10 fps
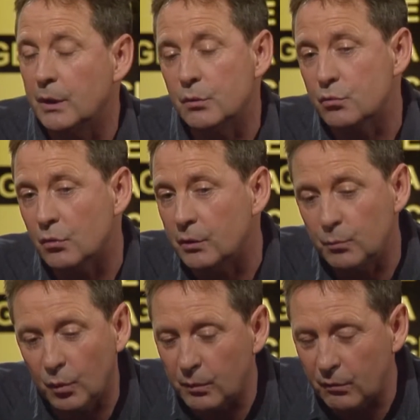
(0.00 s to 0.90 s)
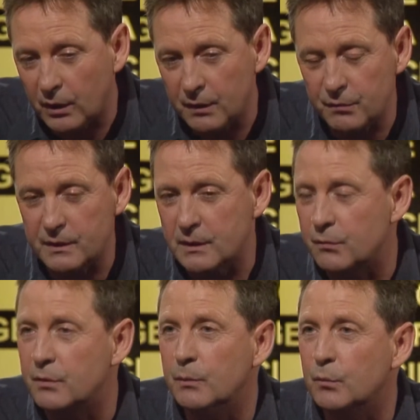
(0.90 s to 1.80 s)
a toujours dit, bon ben voilà, il fait ses
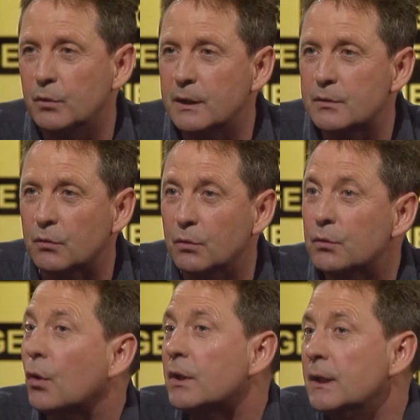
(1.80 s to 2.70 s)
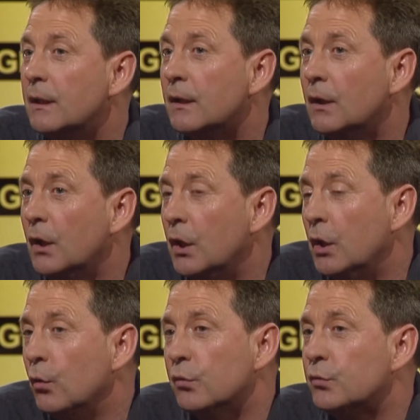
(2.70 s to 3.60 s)
films, euh, laissons-le tranquille.
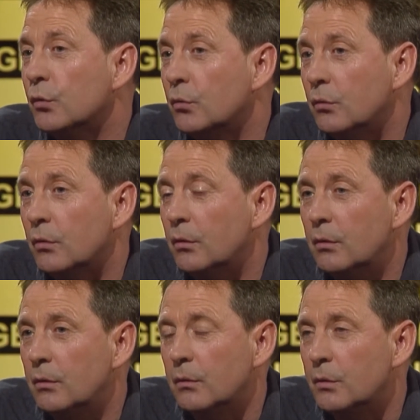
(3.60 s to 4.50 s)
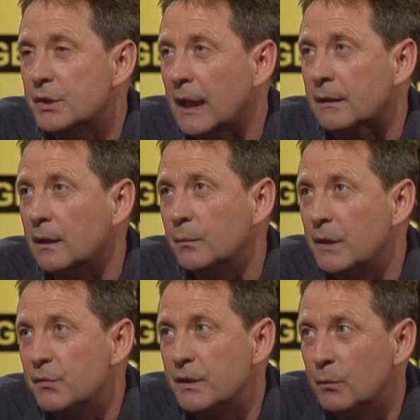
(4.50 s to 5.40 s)
Et au fond, euh, certains de
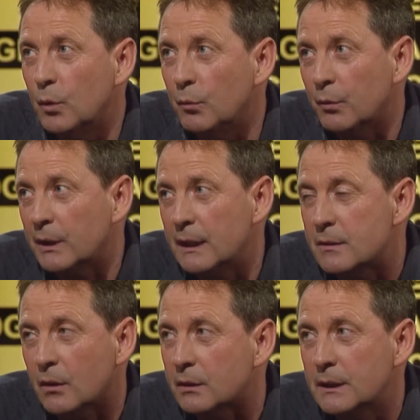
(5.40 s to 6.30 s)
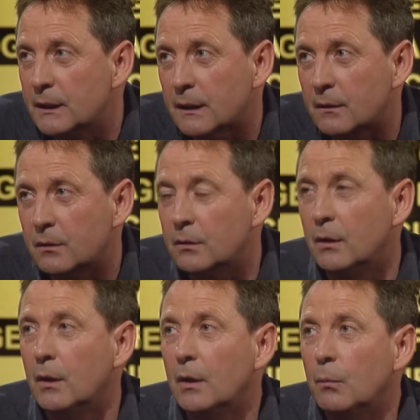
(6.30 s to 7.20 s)
mes films, au moment de les sortir, euh,
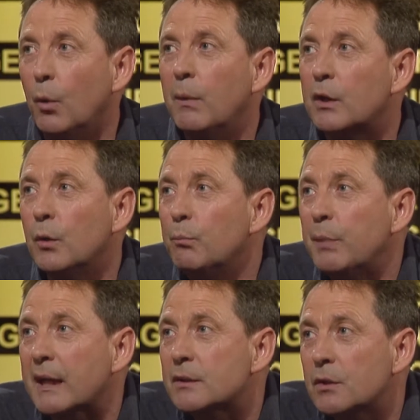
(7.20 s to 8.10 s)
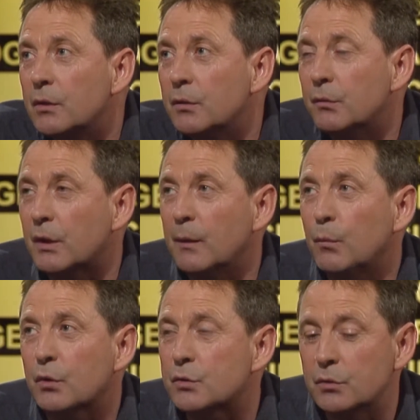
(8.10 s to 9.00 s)
bon ben comme personne
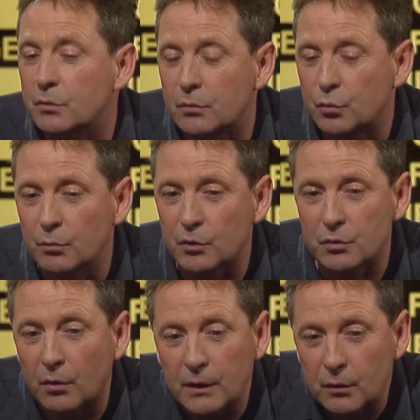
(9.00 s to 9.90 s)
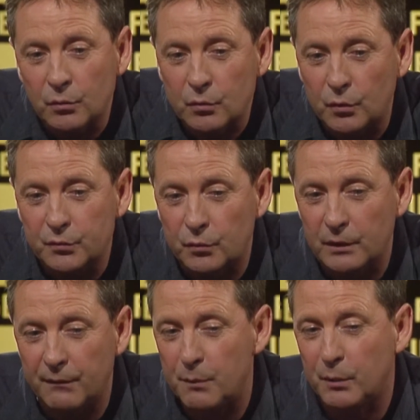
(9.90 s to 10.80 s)
vraiment, tout le monde se rendait compte qu'au fond,
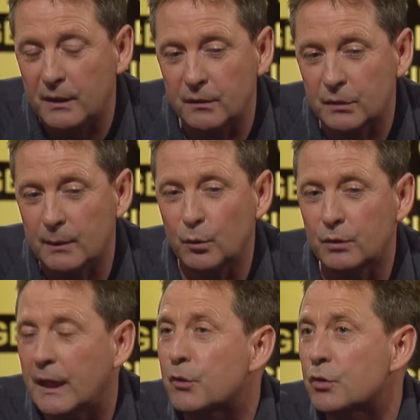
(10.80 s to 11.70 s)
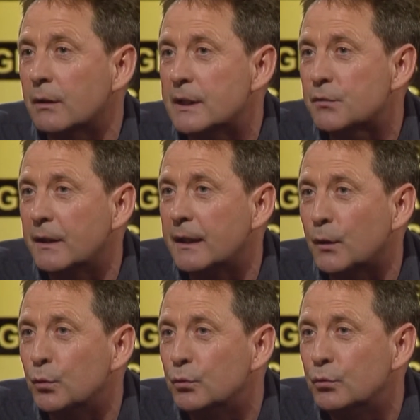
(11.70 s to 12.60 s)
il n'y avait pas vraiment d'argent à se
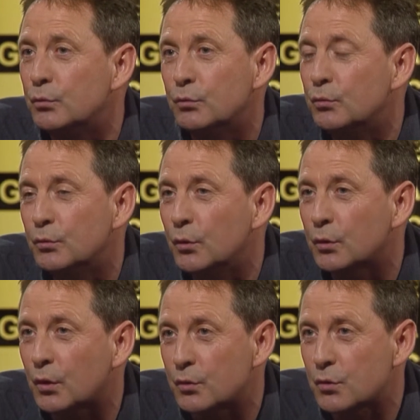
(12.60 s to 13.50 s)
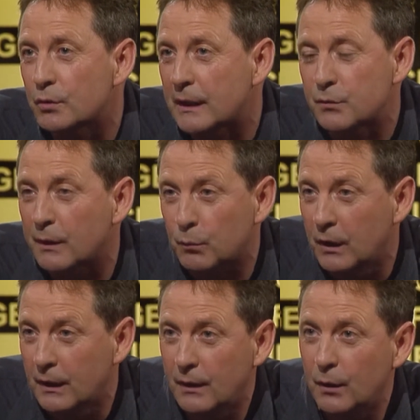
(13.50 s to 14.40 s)
faire ou autre chose à se faire,
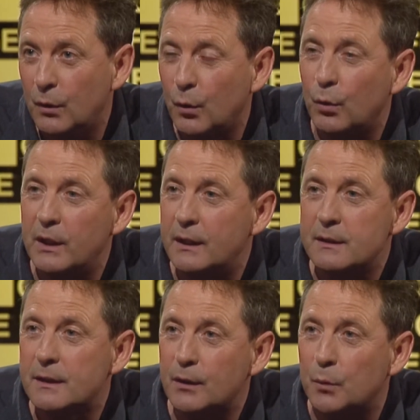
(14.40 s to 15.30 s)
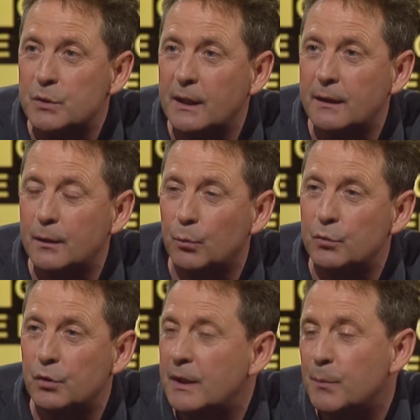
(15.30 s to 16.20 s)
on les laissait comme ça et on ne
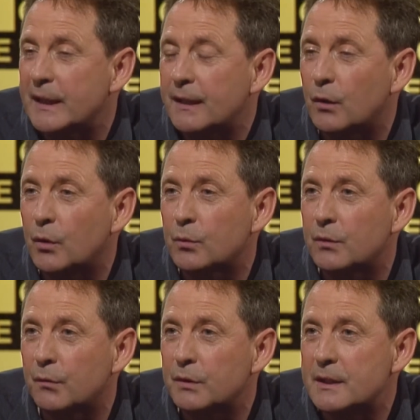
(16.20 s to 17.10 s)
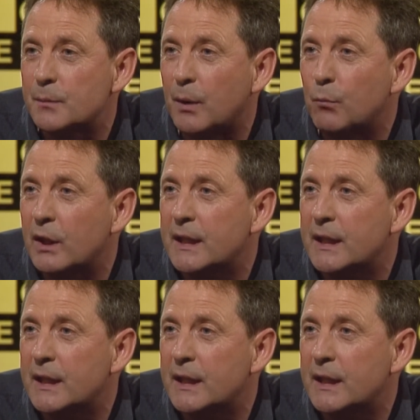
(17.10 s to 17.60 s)
me donnait pas d'écran. En fait, c'est pas moi